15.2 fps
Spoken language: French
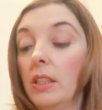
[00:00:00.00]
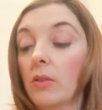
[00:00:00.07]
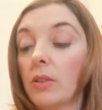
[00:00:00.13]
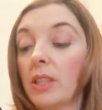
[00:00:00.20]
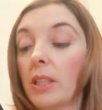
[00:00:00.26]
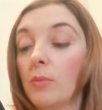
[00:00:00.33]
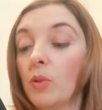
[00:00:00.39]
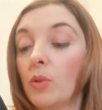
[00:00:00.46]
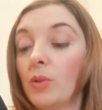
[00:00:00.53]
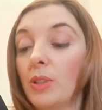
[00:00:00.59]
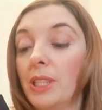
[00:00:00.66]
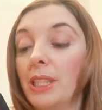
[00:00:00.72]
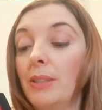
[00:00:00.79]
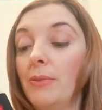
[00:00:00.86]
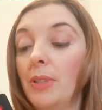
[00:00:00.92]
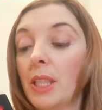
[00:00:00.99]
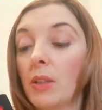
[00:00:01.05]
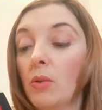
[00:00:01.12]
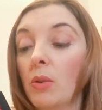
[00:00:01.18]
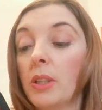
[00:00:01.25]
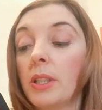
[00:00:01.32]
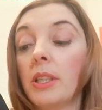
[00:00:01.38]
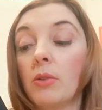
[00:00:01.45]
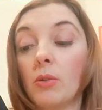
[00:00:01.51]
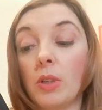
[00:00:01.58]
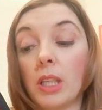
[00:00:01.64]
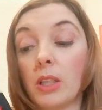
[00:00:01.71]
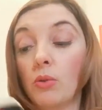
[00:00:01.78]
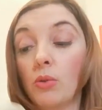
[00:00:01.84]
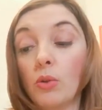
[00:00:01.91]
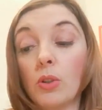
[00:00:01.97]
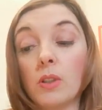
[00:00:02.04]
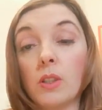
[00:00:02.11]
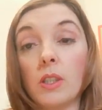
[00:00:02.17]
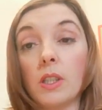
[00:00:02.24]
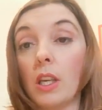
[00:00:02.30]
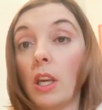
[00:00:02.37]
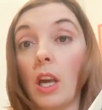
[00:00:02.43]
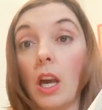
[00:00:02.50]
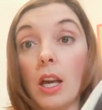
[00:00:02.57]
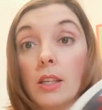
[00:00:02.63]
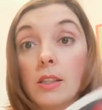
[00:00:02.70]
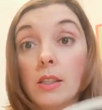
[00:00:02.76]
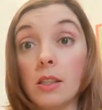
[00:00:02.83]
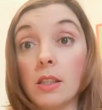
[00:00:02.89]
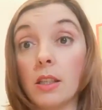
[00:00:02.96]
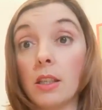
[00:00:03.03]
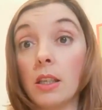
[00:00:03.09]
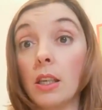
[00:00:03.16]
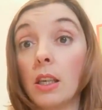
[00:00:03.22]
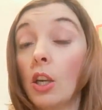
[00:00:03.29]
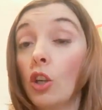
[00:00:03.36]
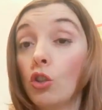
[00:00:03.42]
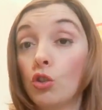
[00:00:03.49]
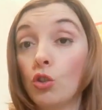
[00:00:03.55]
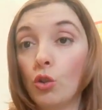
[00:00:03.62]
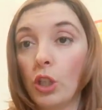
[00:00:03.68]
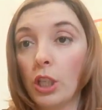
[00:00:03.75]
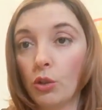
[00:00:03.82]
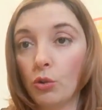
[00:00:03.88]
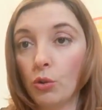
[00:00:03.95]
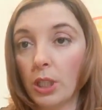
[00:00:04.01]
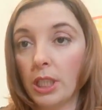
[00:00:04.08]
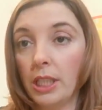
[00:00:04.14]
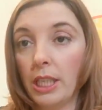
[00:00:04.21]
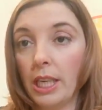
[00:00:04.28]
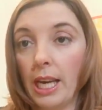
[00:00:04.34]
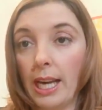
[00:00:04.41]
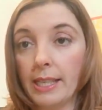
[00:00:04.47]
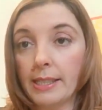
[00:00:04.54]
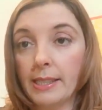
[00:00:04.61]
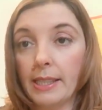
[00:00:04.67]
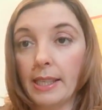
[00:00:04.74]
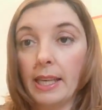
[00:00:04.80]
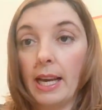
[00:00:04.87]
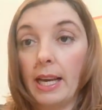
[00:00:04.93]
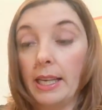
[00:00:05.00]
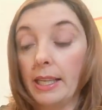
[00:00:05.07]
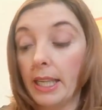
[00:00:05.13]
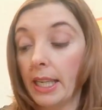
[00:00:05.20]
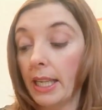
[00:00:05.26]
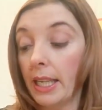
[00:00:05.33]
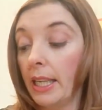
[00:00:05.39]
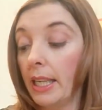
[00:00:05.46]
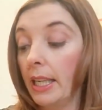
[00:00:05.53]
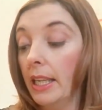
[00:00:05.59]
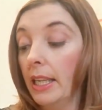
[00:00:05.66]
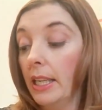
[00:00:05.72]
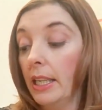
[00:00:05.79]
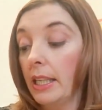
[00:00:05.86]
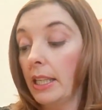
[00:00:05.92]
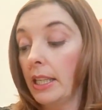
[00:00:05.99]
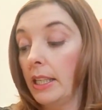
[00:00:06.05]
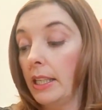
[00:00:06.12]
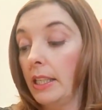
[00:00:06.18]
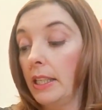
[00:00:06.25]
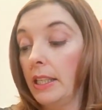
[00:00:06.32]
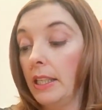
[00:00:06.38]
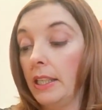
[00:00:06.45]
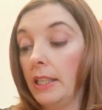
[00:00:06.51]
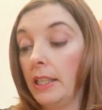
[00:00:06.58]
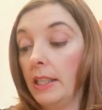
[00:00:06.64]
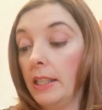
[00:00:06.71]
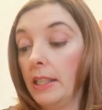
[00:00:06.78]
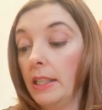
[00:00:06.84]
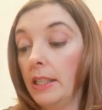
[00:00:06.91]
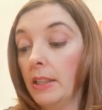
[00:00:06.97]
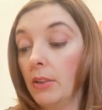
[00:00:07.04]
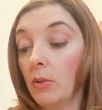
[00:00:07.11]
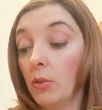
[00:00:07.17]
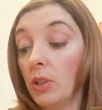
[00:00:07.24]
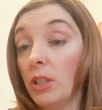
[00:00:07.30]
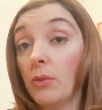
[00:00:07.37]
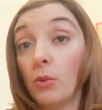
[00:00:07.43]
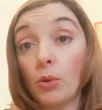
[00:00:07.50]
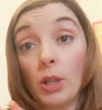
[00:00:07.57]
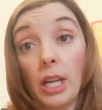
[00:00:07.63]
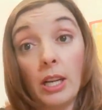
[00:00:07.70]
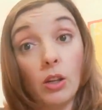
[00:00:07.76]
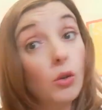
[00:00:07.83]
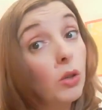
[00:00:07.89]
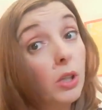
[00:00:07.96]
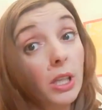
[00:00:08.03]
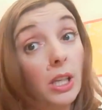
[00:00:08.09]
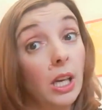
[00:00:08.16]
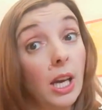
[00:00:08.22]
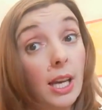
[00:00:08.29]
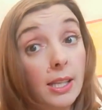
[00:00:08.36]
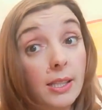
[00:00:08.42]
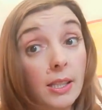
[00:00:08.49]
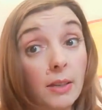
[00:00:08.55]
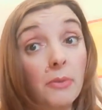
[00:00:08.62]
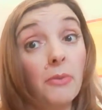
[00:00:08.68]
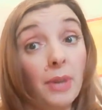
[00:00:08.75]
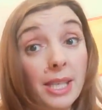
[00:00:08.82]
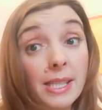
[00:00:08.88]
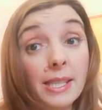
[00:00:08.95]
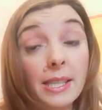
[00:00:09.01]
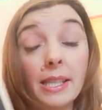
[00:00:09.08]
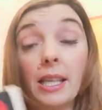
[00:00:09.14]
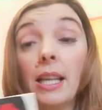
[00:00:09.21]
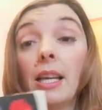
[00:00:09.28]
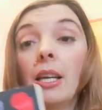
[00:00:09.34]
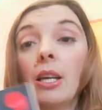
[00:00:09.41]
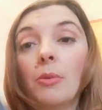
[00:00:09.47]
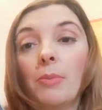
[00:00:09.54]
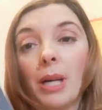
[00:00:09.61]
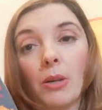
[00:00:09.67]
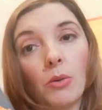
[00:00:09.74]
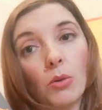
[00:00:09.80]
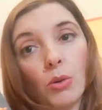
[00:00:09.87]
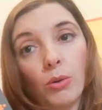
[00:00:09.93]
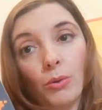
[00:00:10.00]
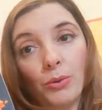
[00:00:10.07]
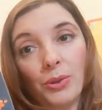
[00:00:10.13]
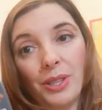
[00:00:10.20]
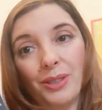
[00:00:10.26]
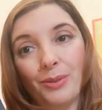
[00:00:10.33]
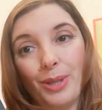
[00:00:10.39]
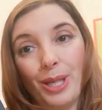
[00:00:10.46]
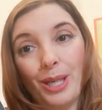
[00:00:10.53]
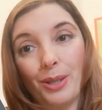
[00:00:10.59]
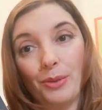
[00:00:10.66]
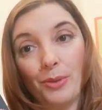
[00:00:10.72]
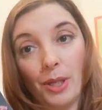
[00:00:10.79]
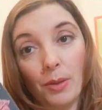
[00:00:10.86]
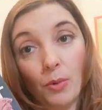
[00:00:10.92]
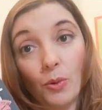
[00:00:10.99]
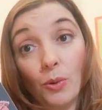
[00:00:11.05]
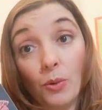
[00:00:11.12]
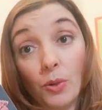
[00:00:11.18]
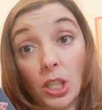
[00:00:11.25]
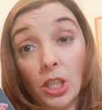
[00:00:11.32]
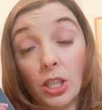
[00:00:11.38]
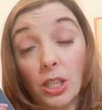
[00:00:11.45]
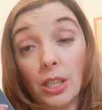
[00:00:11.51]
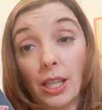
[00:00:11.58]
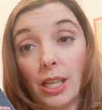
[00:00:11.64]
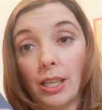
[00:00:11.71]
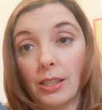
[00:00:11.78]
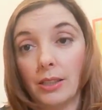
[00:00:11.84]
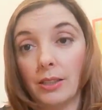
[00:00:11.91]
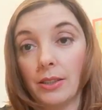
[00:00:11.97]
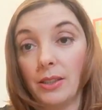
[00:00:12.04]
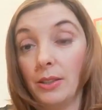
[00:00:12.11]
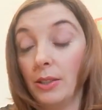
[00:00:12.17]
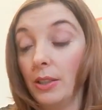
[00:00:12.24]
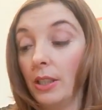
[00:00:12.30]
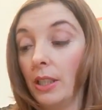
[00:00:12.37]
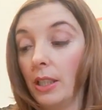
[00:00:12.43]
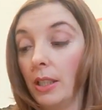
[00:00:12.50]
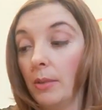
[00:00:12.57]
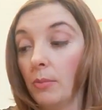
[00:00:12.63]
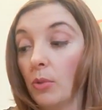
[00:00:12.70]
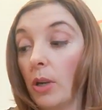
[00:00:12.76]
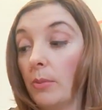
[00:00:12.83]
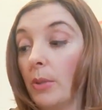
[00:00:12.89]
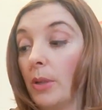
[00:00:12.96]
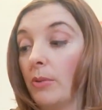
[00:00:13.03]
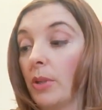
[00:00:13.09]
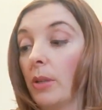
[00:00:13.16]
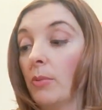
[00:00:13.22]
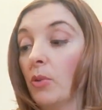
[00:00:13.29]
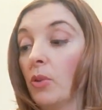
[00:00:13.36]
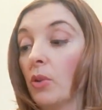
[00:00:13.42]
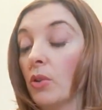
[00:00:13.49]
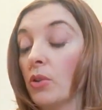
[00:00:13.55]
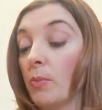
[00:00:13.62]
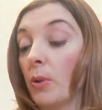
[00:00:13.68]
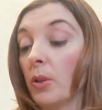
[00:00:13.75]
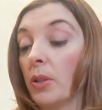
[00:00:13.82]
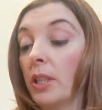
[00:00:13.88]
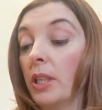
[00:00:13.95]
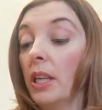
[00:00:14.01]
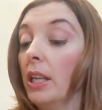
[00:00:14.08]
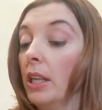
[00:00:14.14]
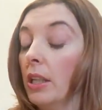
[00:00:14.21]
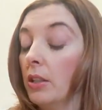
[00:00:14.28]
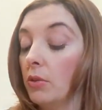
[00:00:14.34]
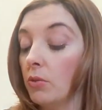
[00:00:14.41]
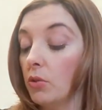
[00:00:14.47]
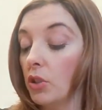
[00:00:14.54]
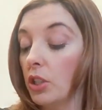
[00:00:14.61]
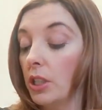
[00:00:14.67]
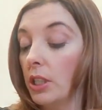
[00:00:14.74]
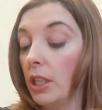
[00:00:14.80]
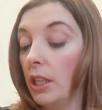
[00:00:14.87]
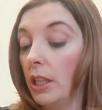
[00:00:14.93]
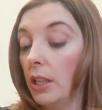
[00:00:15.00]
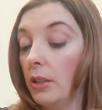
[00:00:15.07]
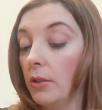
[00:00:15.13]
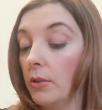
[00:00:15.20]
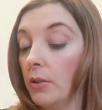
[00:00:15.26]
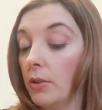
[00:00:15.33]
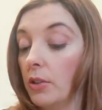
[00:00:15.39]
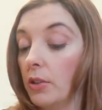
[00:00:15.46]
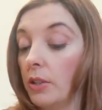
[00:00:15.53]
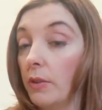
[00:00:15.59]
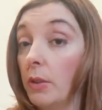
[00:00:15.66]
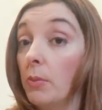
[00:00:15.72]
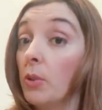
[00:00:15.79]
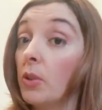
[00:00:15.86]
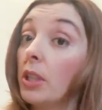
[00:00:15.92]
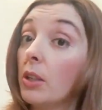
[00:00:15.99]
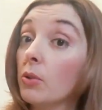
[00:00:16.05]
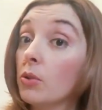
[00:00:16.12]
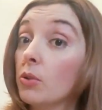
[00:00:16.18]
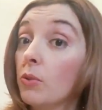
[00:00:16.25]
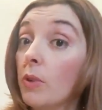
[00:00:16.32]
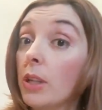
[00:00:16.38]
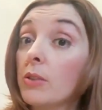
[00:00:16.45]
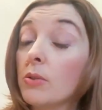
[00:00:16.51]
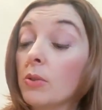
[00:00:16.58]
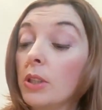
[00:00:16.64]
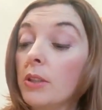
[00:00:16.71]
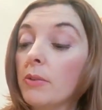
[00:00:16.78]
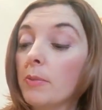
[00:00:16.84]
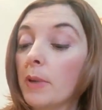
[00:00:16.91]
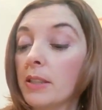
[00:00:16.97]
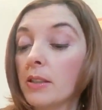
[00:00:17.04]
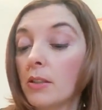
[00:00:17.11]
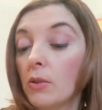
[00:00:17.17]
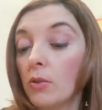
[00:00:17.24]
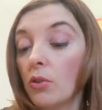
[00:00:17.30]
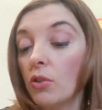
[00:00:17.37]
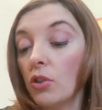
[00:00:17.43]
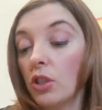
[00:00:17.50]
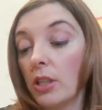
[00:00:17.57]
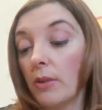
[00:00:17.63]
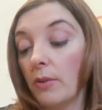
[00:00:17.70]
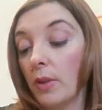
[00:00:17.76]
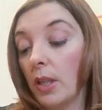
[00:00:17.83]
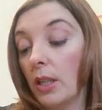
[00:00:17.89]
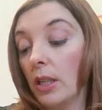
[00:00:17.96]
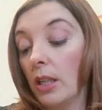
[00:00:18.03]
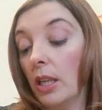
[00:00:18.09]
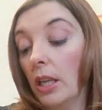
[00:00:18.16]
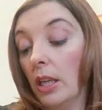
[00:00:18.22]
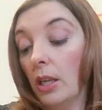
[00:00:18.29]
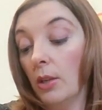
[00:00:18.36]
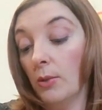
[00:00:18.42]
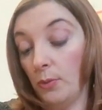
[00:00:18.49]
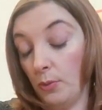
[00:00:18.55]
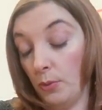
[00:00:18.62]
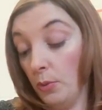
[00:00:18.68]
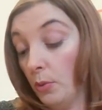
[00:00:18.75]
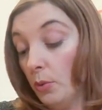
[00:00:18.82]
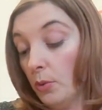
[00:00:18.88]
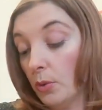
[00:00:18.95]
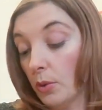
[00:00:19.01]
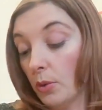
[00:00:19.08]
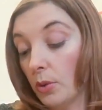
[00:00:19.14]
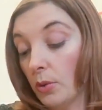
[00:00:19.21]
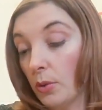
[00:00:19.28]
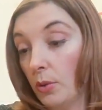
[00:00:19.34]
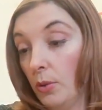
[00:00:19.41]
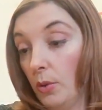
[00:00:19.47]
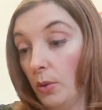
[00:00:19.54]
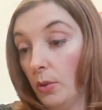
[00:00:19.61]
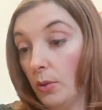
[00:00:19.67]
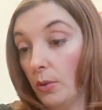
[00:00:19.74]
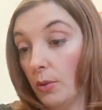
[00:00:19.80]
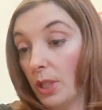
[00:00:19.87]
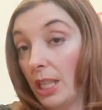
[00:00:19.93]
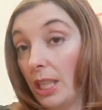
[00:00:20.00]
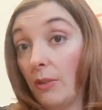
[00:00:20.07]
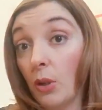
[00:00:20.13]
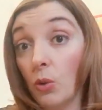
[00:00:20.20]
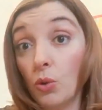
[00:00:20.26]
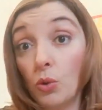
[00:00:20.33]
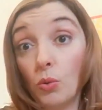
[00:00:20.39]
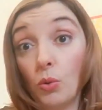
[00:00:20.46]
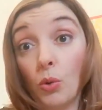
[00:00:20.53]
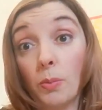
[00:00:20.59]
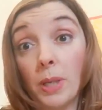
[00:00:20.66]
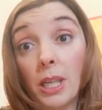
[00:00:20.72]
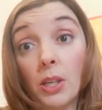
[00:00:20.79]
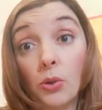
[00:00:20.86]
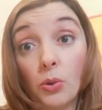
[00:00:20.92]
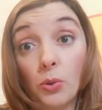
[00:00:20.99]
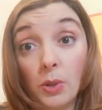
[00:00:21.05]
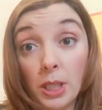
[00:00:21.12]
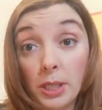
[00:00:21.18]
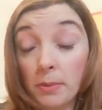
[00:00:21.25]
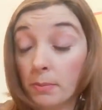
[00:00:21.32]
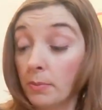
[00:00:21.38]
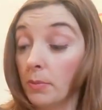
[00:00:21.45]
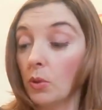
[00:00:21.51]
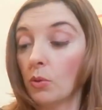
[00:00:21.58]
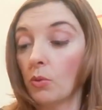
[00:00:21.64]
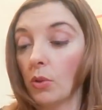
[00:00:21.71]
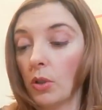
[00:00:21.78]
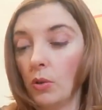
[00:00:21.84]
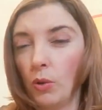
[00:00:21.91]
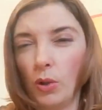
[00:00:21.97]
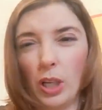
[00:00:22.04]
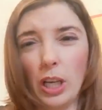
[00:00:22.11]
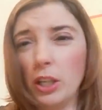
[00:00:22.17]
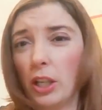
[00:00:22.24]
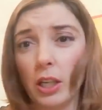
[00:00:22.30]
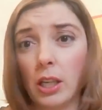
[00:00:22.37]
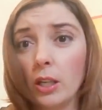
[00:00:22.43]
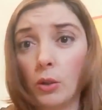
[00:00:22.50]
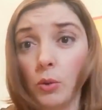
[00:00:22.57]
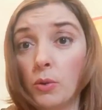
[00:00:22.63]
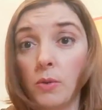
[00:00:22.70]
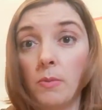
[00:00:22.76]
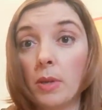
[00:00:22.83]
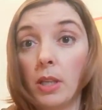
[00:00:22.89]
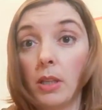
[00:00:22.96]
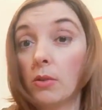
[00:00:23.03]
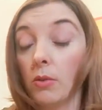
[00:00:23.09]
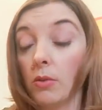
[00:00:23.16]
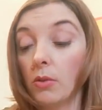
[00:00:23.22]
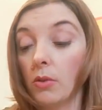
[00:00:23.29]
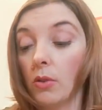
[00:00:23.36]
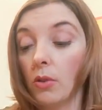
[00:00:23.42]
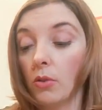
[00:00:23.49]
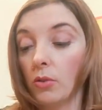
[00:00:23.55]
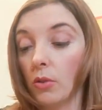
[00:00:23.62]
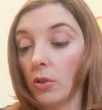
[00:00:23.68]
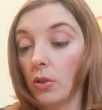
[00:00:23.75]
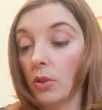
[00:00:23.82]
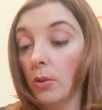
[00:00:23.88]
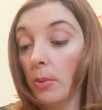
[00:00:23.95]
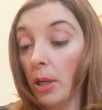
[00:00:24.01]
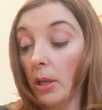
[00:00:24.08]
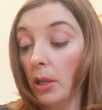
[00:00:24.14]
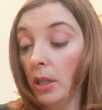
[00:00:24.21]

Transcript: en termes de difficulté de lecture, c'est assez, c'est une lecture qui est assez aérée, qui au niveau de la langue est assez facile. Par contre, l'univers est vraiment original euh, et moi m'a vraiment transportée. Donc euh, j'avais demandé à recevoir ce livre parce que j'avais vu euh, que qu'il avait reçu le prix Gulli, donc là il y a quelques semaines en octobre.